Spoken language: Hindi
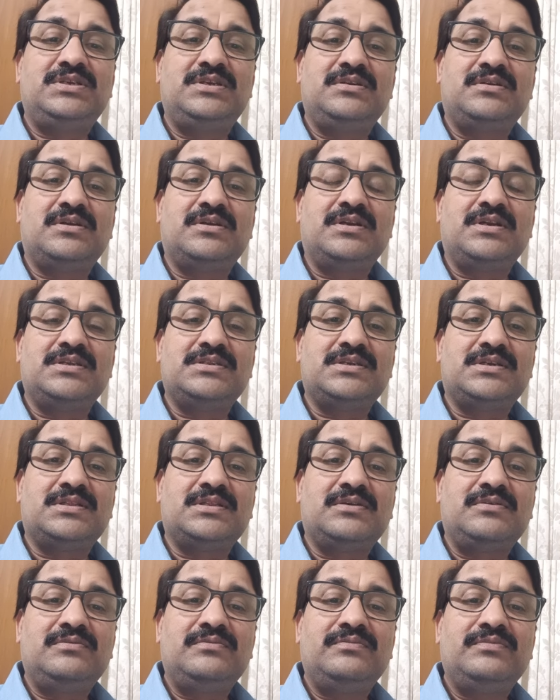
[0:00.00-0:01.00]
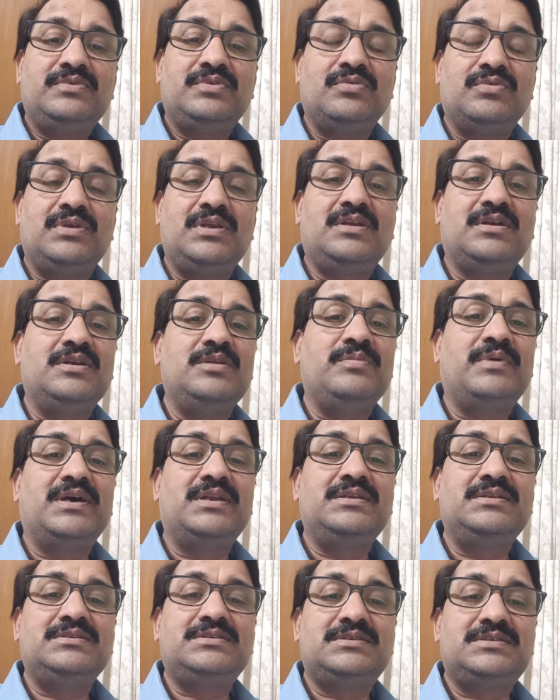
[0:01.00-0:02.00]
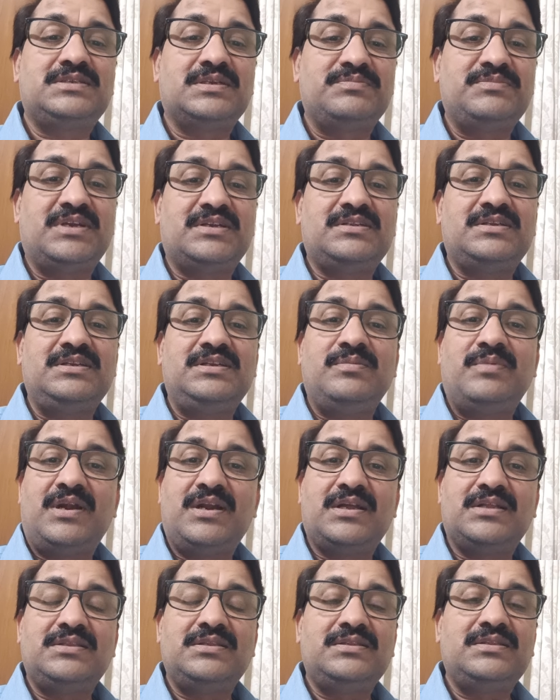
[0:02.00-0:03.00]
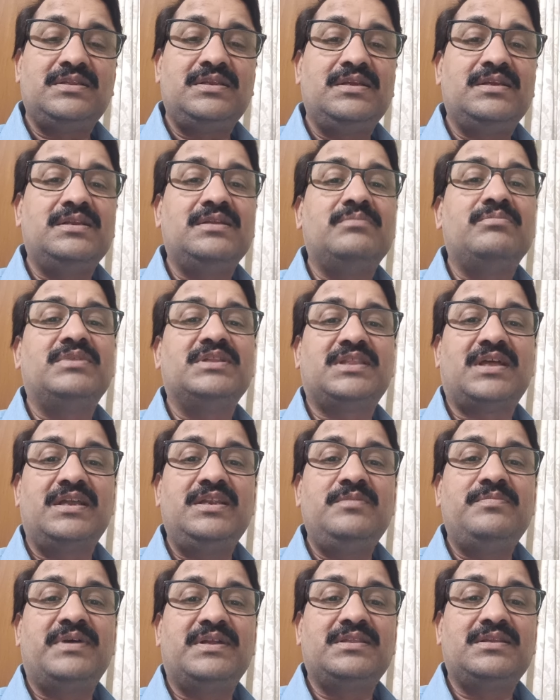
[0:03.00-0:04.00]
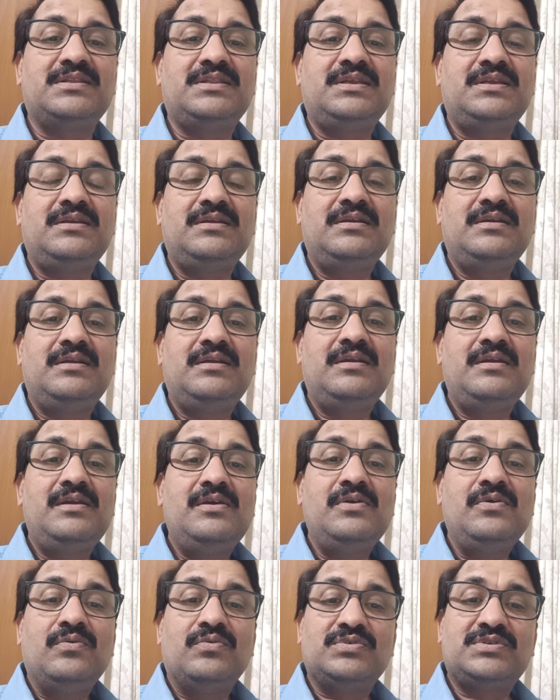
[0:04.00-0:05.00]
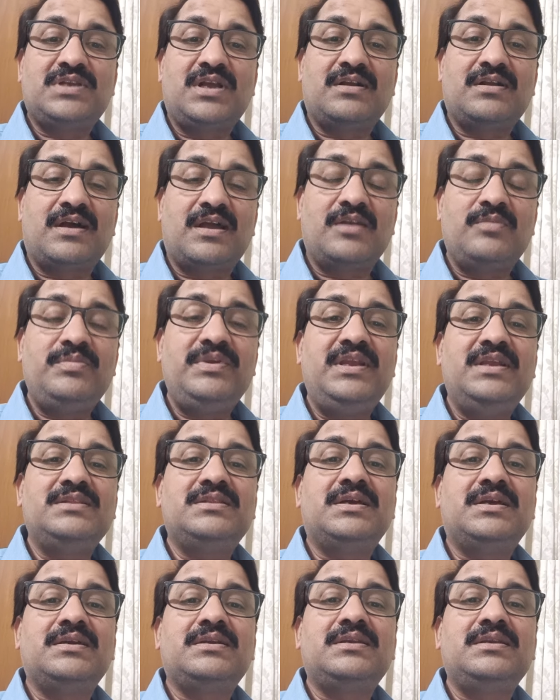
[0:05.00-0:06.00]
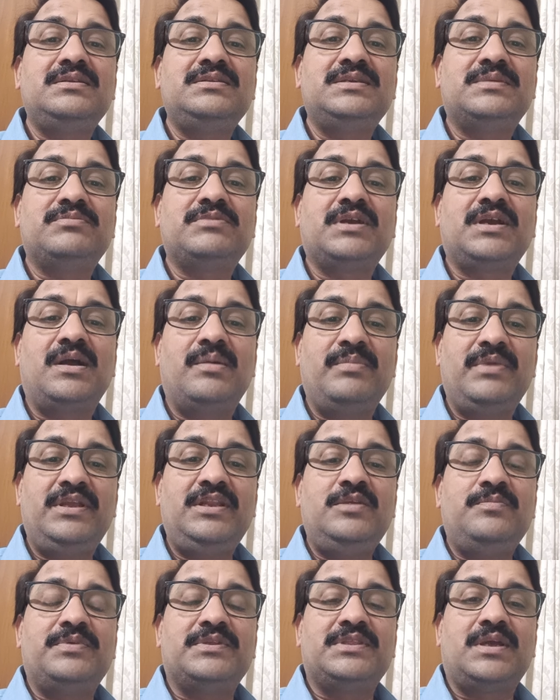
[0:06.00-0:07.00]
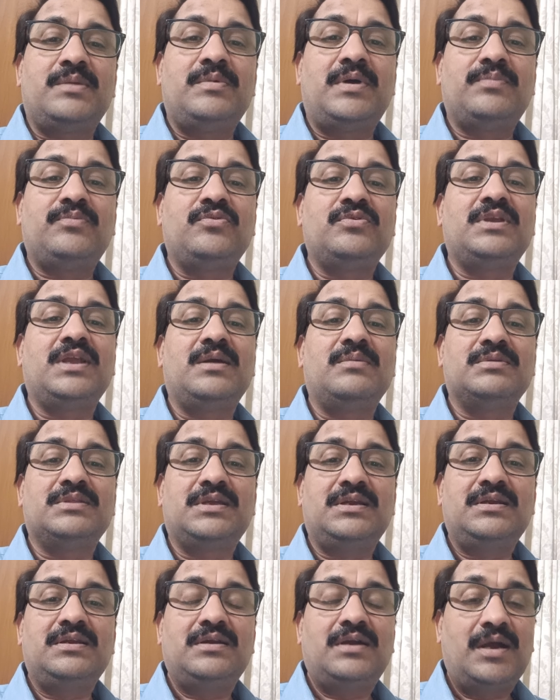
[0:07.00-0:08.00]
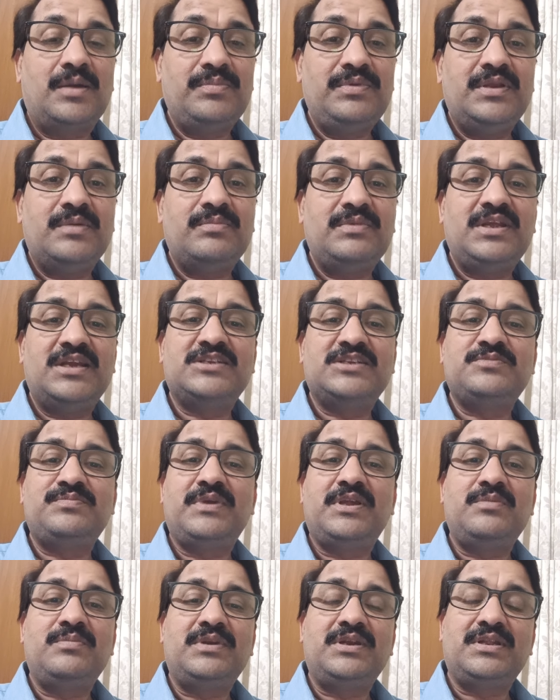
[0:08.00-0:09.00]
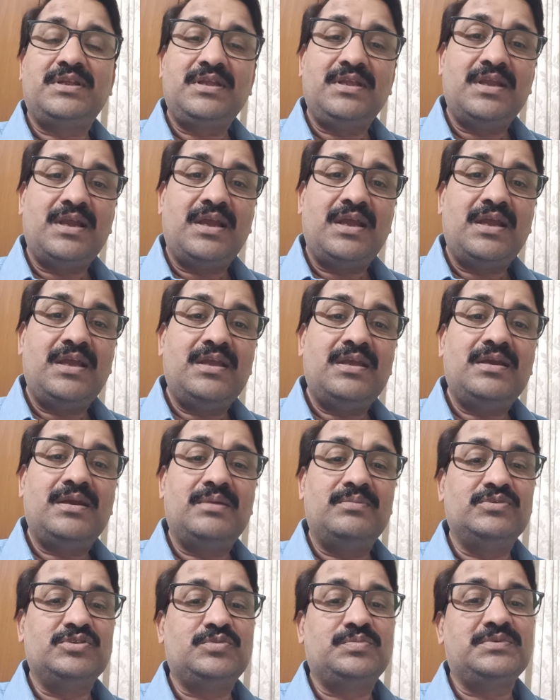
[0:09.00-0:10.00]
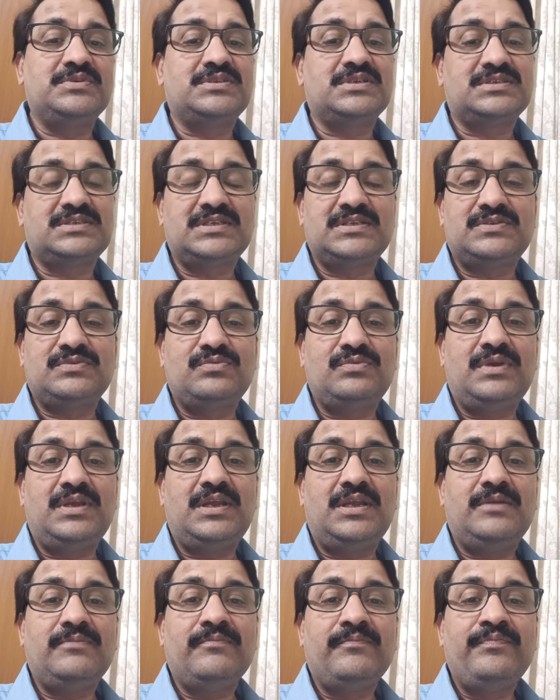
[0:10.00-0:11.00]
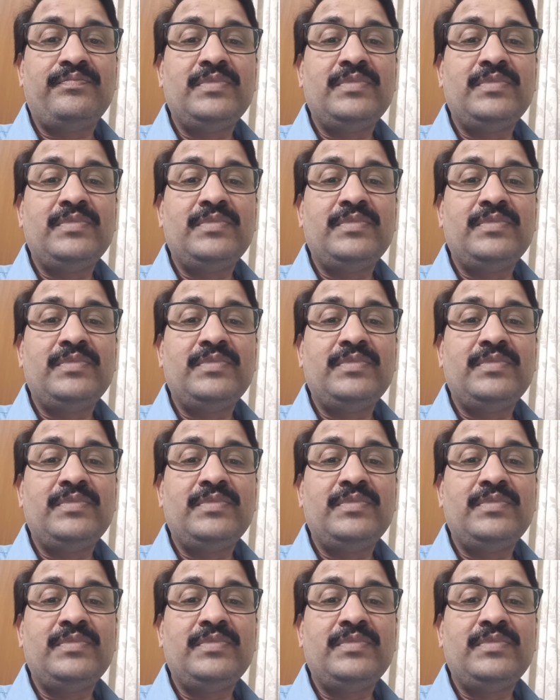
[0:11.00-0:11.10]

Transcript: शेयर करना चाहता हूँ क्योंकि कई बार इस सब्जेक्ट की डिमांड आती थी लेकिन हम बता नहीं पाते थे उसका कारण भी ये था कि जब तक हमें ही नहीं पता हम आपको क्या बताएं अभी हमने एक्सपेरिमेंट किया है हम उसमें सक्सेस हुए हैं